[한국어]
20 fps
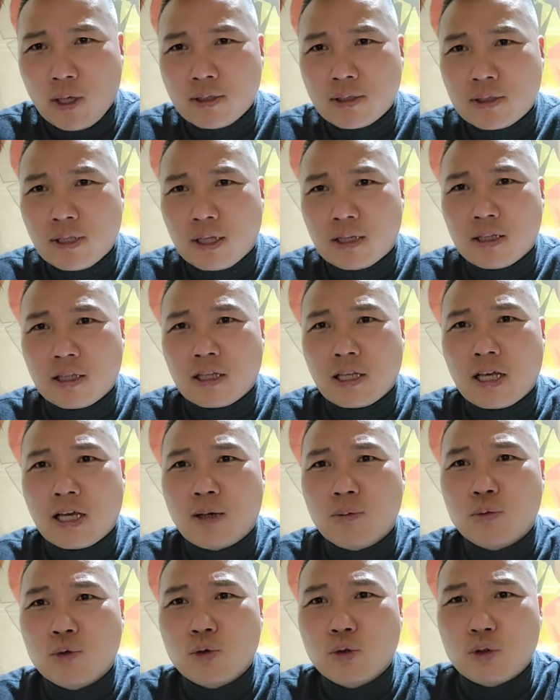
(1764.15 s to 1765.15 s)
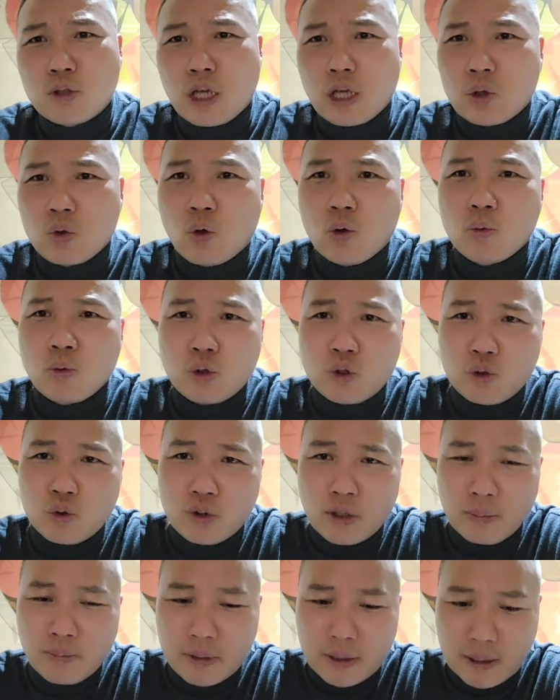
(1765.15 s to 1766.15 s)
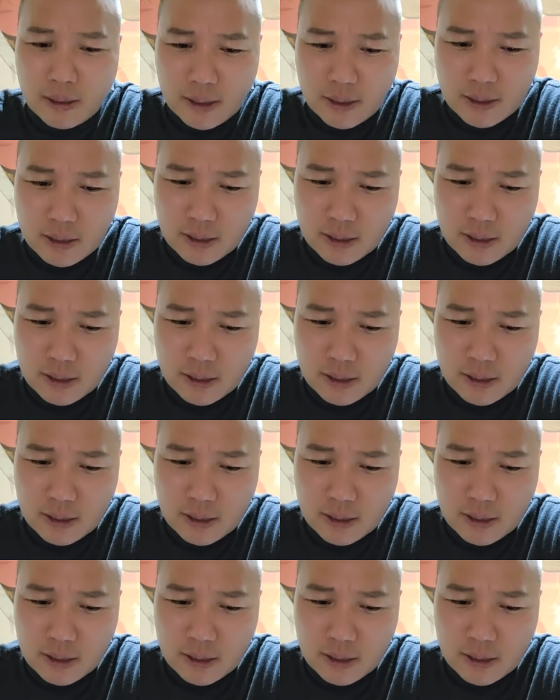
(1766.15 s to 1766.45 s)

있었다는데 개가 무서워서 개똥을 못 치운답니다.